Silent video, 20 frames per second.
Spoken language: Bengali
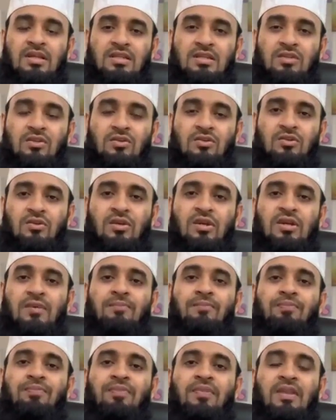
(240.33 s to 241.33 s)
এই শেষ দশকে
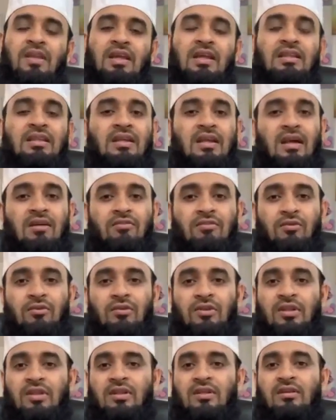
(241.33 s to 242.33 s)
এতে কাফ
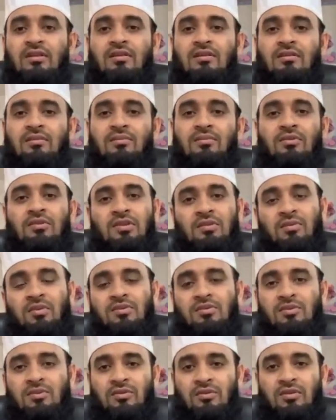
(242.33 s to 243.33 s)
করতেন প্রতি
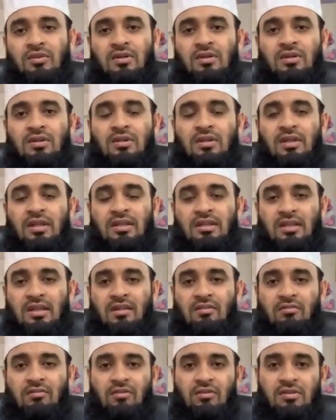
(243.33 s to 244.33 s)
বছর তিনি এতে
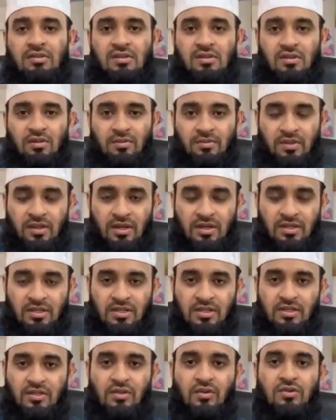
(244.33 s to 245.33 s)
কাফ করেছেন রমদানের
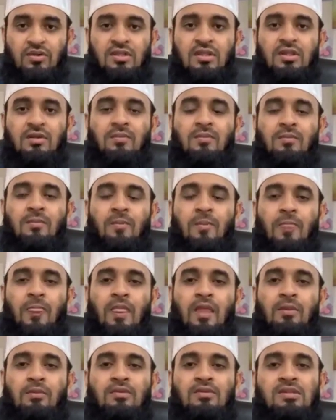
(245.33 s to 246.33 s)
শেষ দশ দিন
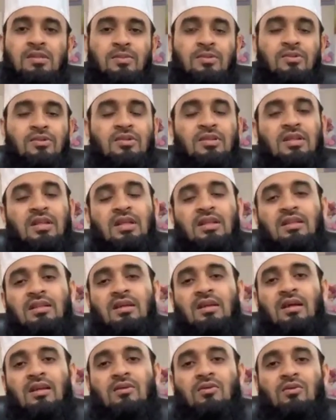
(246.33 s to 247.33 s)
এবং যে বছর তিনি
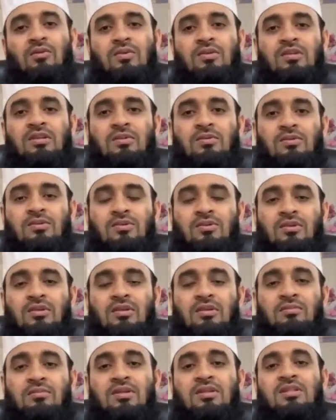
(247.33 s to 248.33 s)
এতেকাল করবেন সে বছর
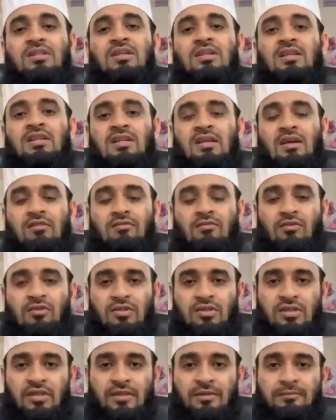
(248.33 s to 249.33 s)
তিনি বিশ দিন কাফ
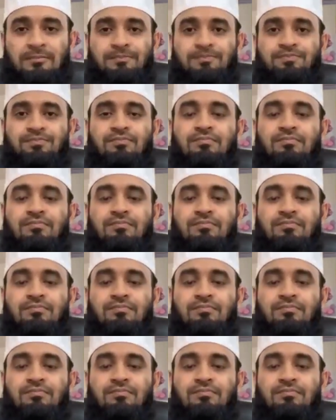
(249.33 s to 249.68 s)
করেছিলেন